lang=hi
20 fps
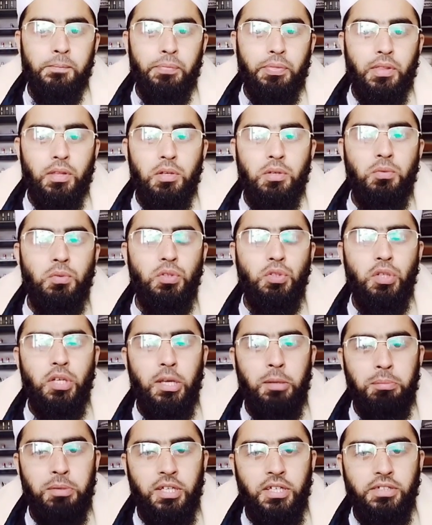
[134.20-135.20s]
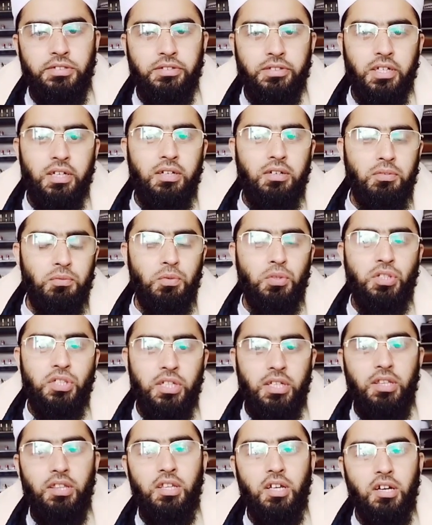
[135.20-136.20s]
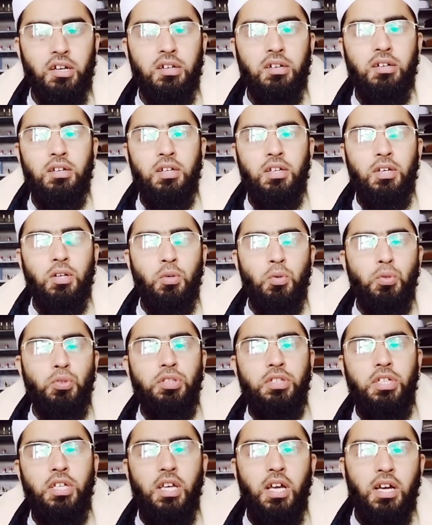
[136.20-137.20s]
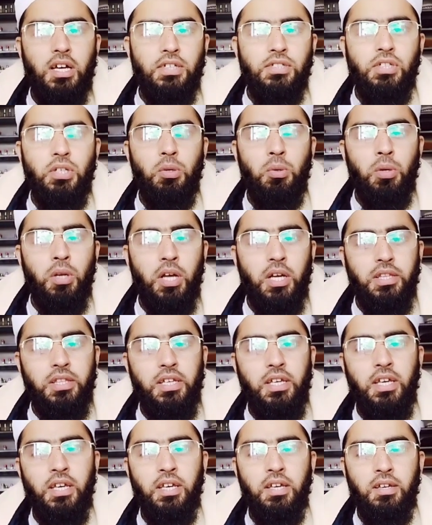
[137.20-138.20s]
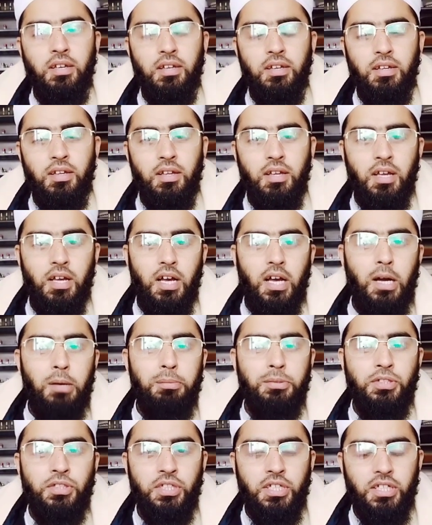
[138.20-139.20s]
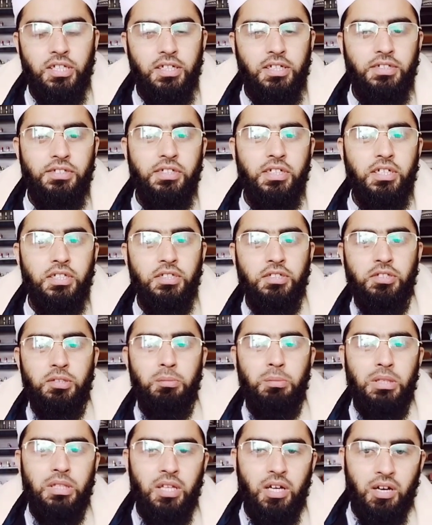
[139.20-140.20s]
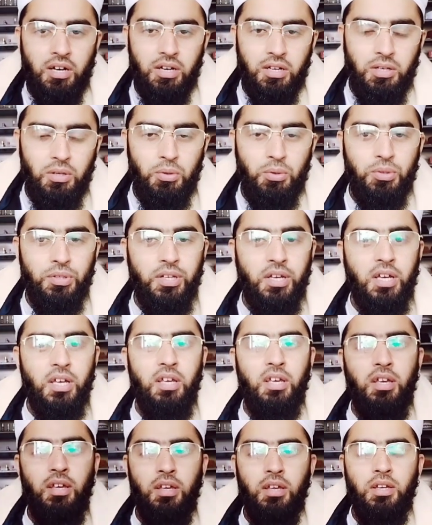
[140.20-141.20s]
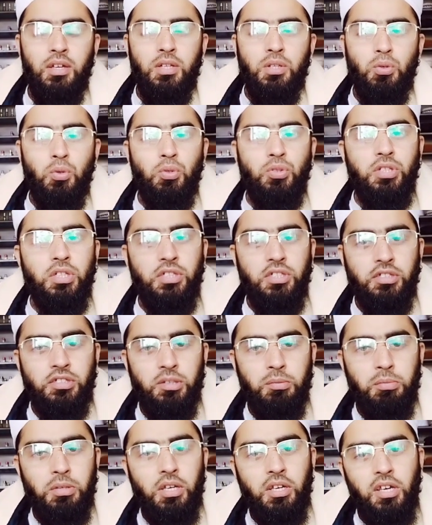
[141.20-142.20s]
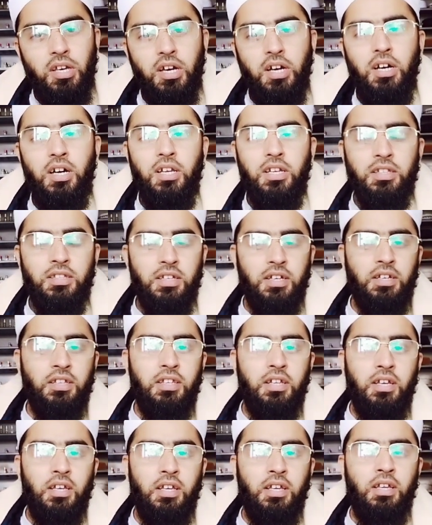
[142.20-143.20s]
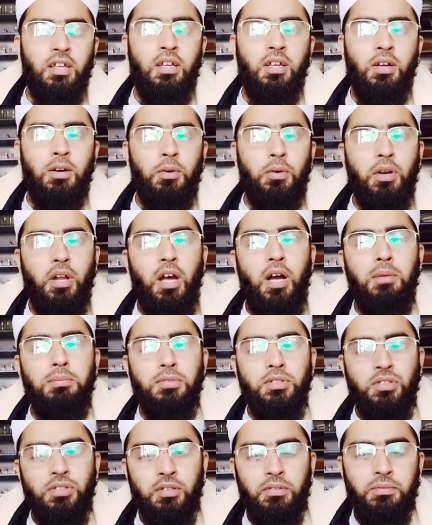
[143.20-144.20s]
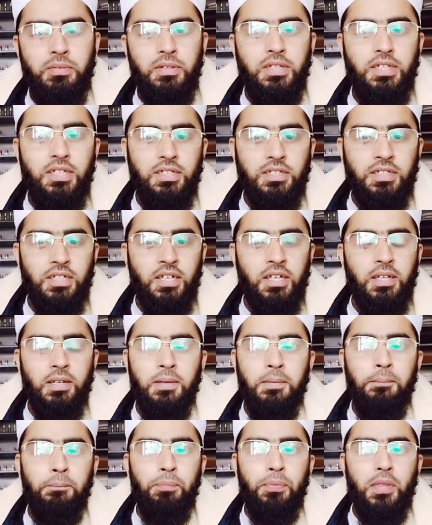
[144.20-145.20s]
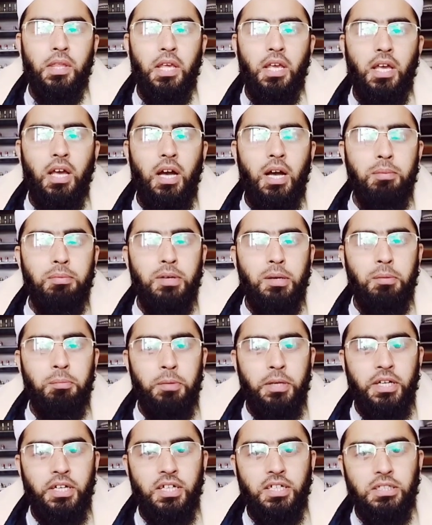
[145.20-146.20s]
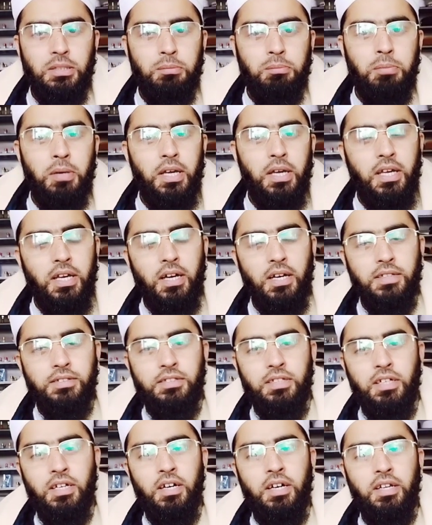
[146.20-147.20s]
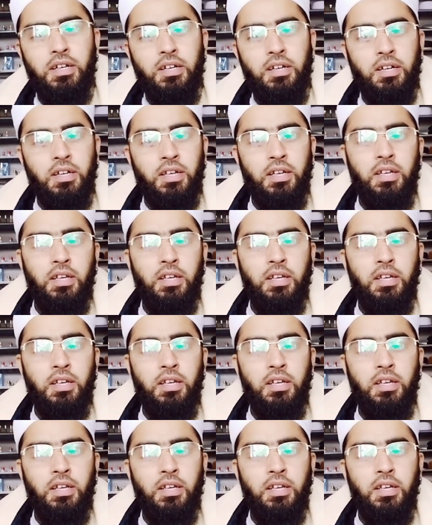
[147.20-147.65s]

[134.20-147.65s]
वो जो इबलीस था वो जिन था उसकी आगे से औलादे हैं अब जिन किसी के जिसम में दाखिल हो जाए तो उसके जिसम की क्या हालत करता है और आप तस्वर कीजिए कि आपका बेटा जब बाएं हाथ से खा रहा है